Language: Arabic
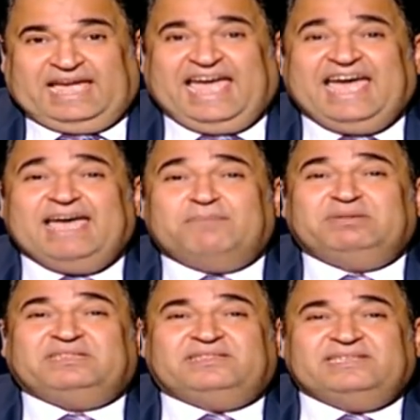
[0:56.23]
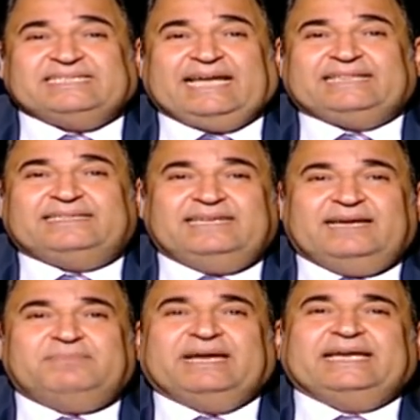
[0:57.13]
هاب التسع
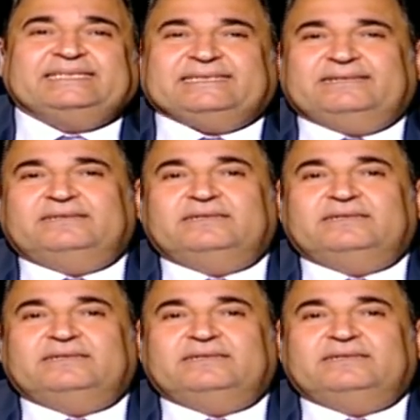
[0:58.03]
ايام اجازه